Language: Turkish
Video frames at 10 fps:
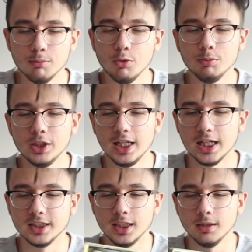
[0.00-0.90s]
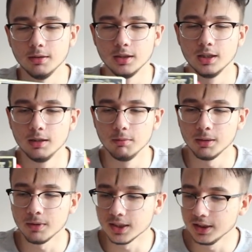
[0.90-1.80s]
Bu, bu da eğlenceli.
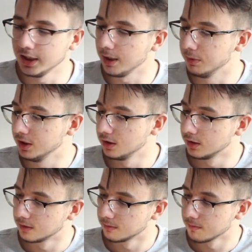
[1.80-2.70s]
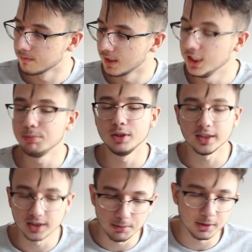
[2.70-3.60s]
Bakalım kazanacak mıyız? Hiçbir şey
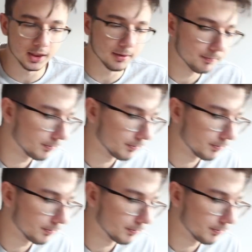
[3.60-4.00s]
kazanamadık.